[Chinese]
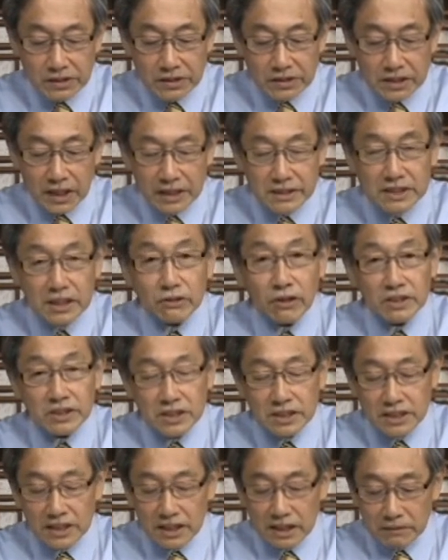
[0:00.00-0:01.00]
在这段
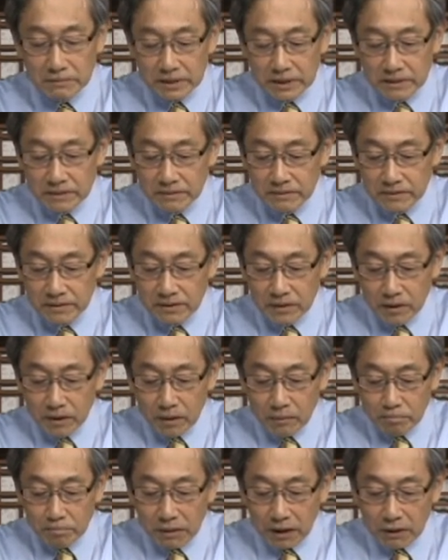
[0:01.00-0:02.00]
境界里面，
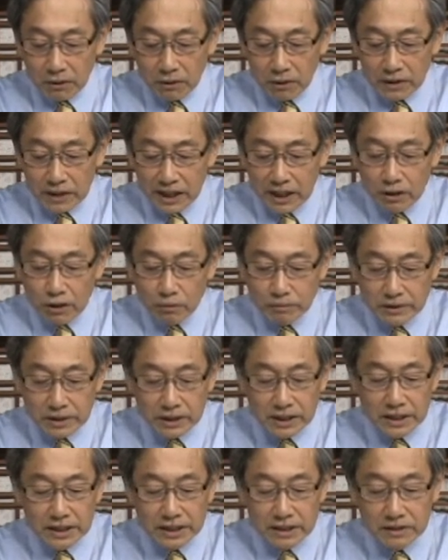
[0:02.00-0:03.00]
保罗给了我们
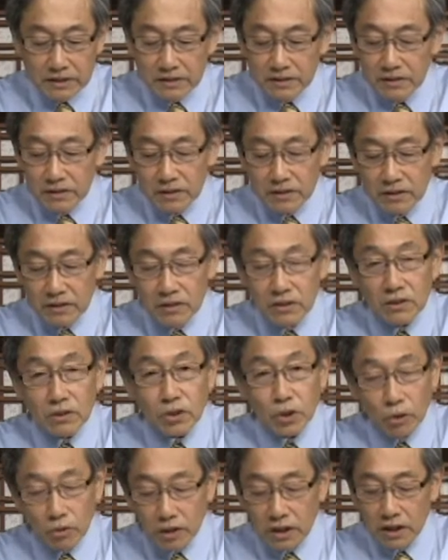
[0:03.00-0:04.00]
一个
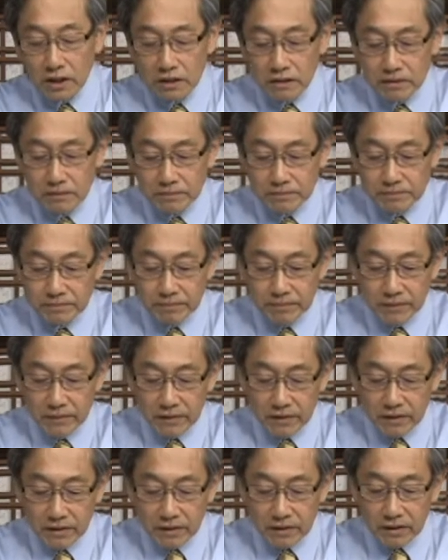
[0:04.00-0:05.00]
功课，
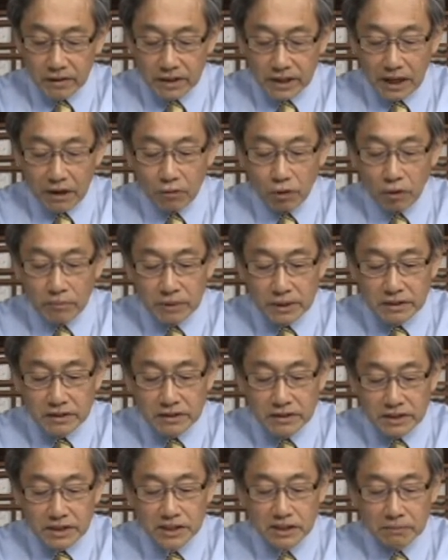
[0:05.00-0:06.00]
要我们
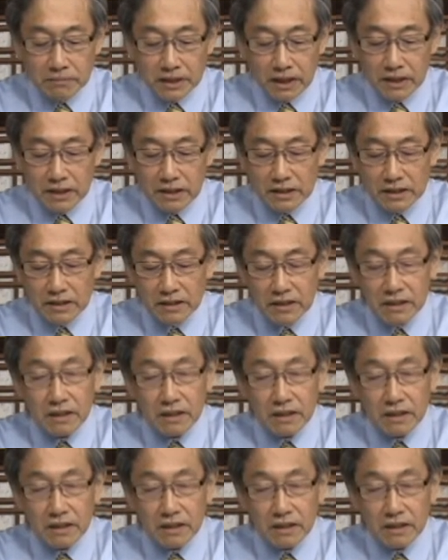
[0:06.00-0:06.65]
是怎么样呢？